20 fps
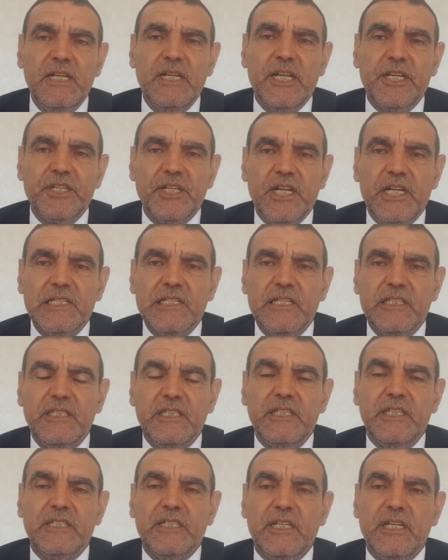الأشخاص
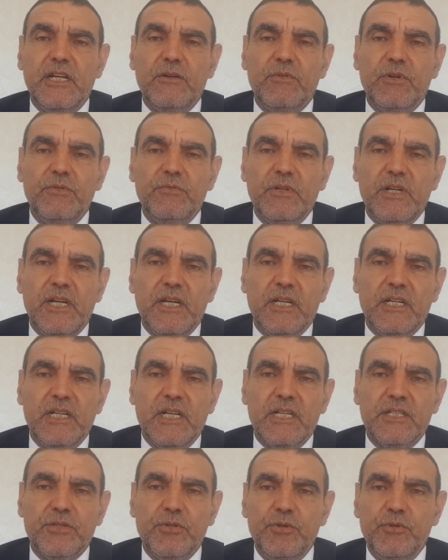الذين يتناولون
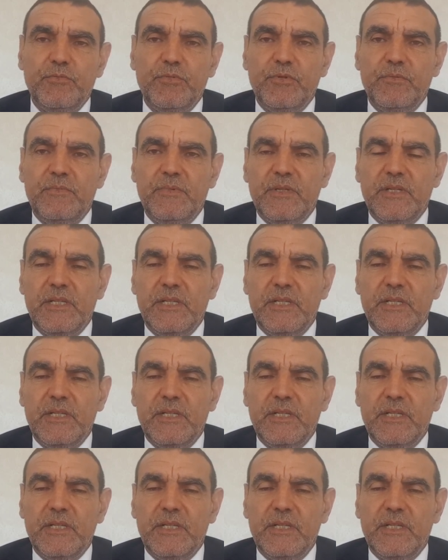أقراص حبوب